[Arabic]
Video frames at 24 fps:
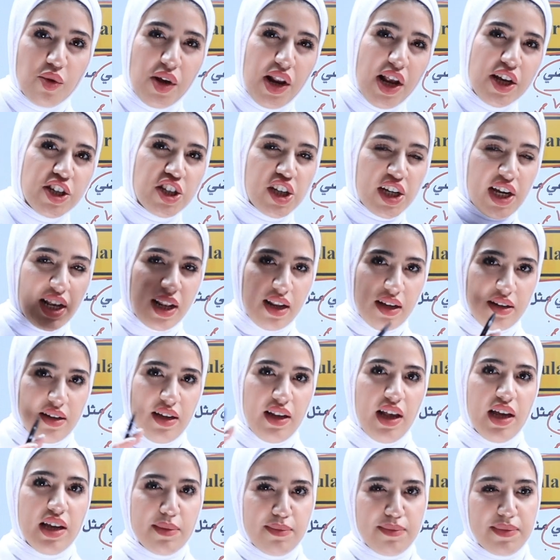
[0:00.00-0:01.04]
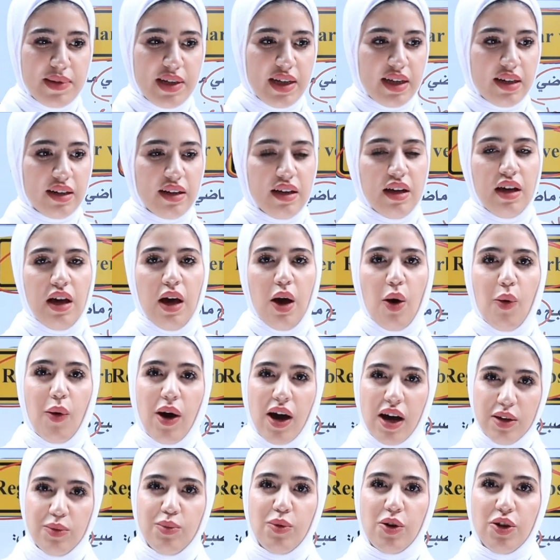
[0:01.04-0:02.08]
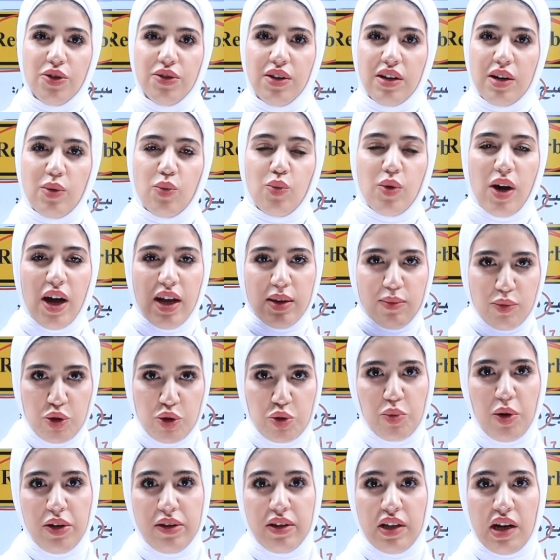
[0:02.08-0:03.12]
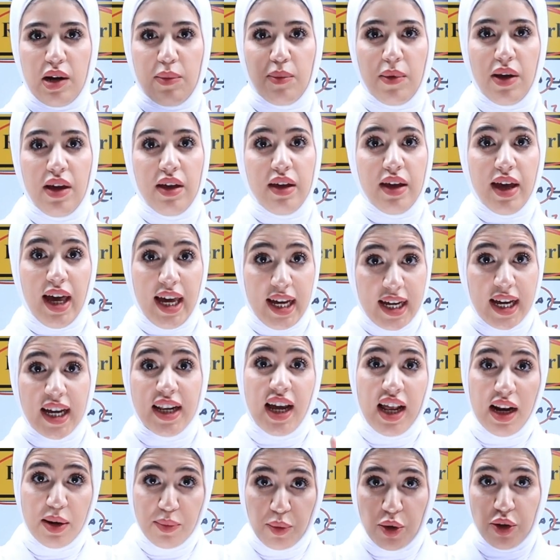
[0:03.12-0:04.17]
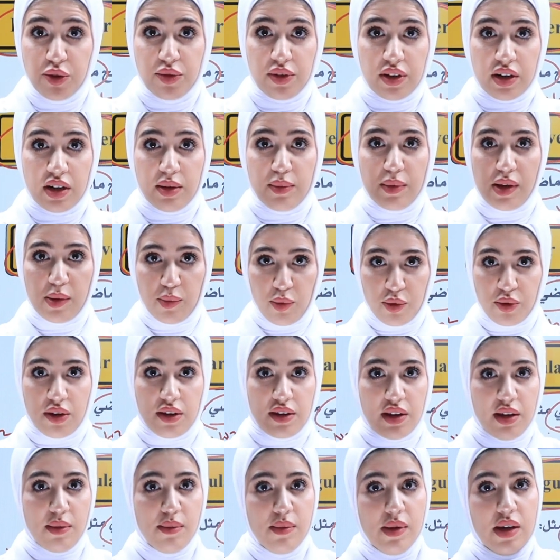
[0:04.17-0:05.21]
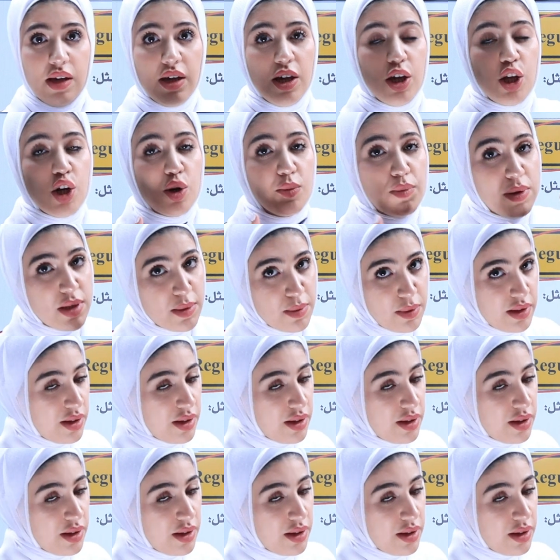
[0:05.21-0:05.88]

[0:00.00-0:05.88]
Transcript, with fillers: تو لها شكلين لها ابنين واحد محترم وواحد مش محترم حكينا عن المحترم المنتظم انه بس